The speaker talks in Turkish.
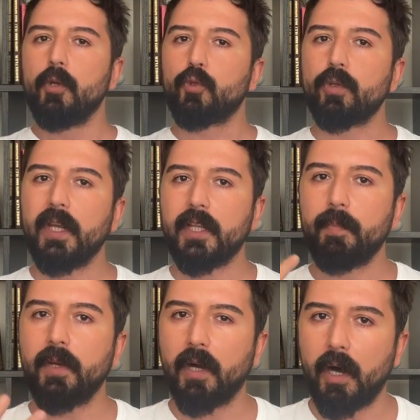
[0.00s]

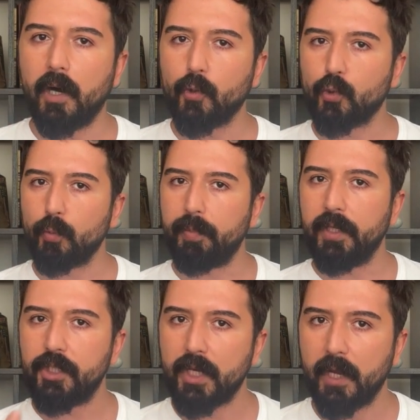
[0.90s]
Sürekli bir arzu,
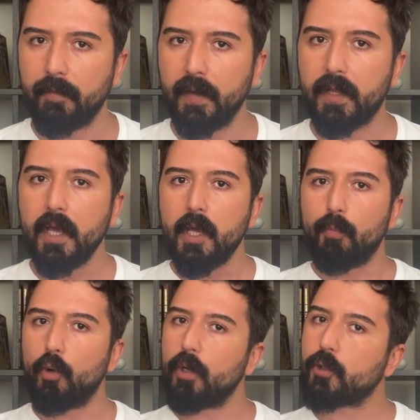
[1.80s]
bir şehvet,
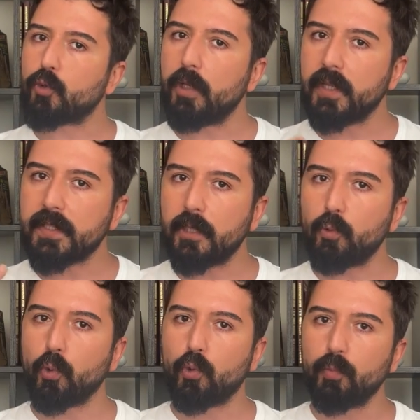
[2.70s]
böyle sürekli
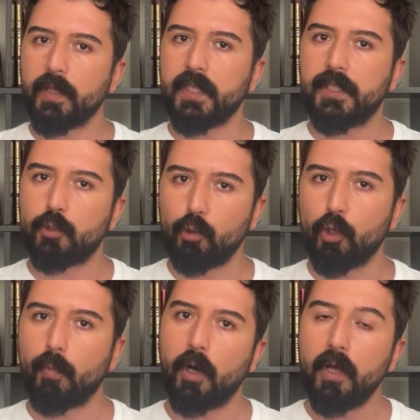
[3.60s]
seni dokunmak
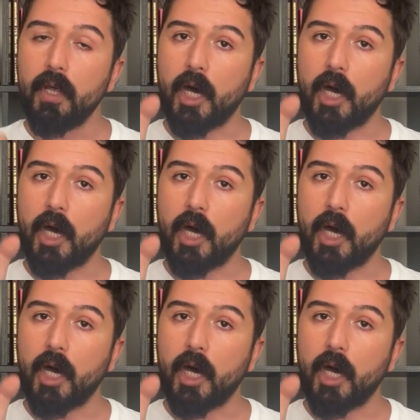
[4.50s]
istiyor mu?